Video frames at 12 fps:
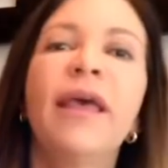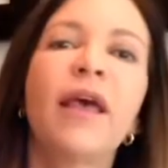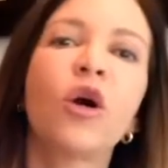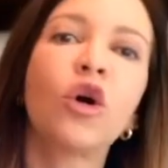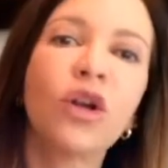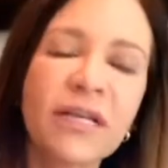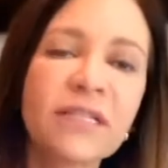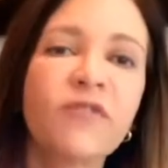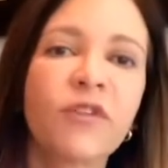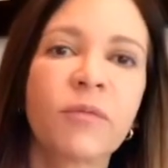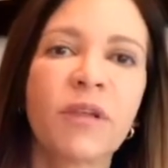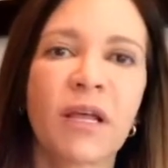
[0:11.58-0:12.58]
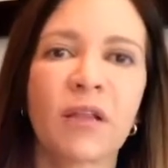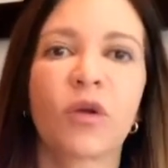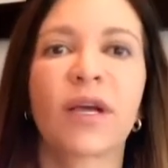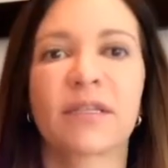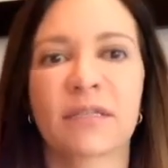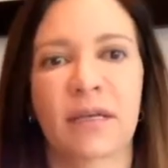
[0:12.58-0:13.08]
Con esta enfermedad lo
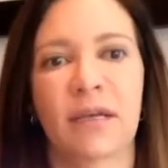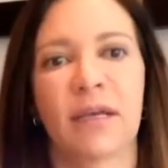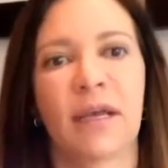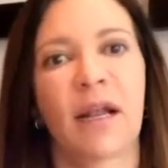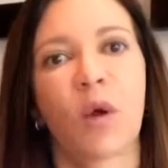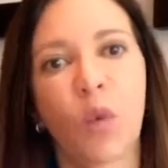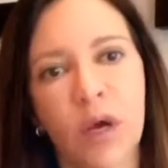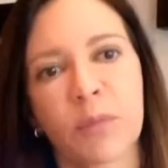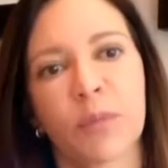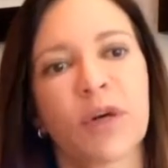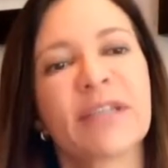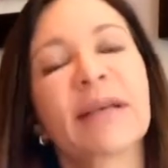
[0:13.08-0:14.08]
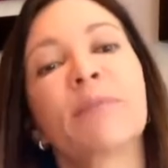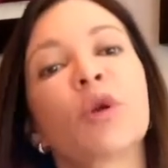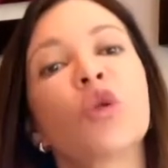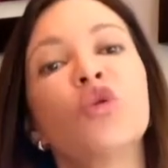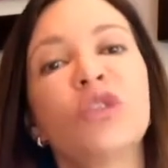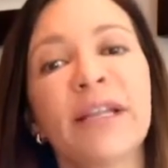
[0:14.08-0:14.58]
que hace el cuerpo es que
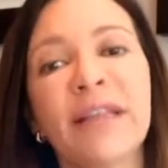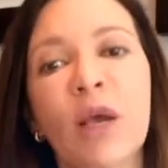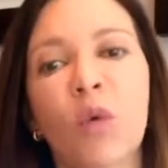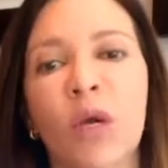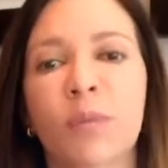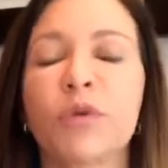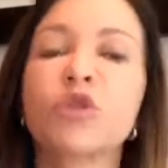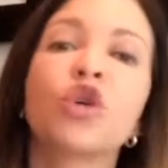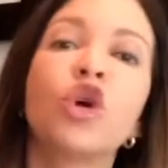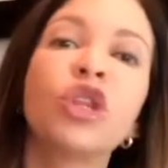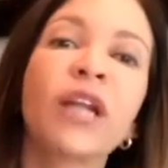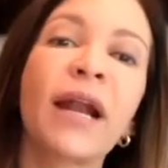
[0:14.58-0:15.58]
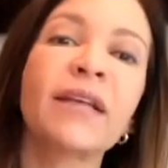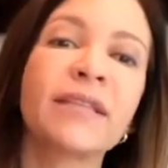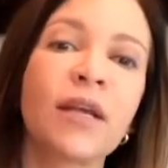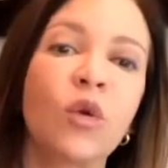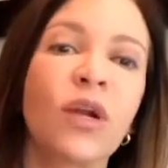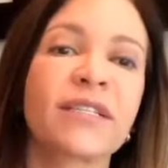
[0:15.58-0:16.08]
produce anticuerpos contra las
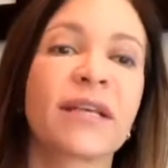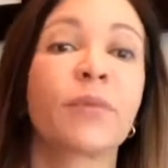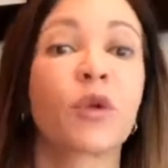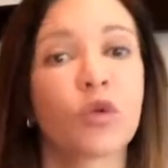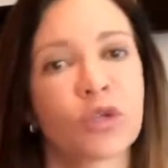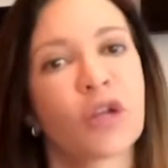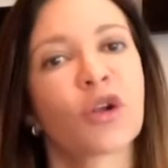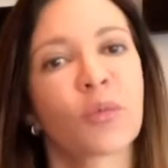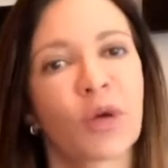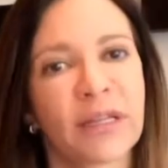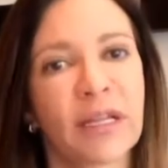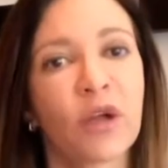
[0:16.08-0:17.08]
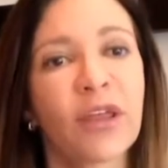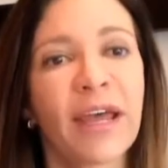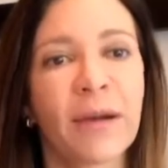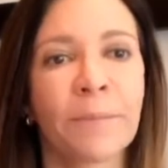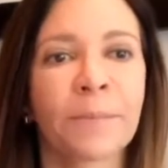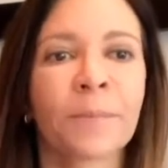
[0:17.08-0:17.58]
células que producen la hormona tiroidea.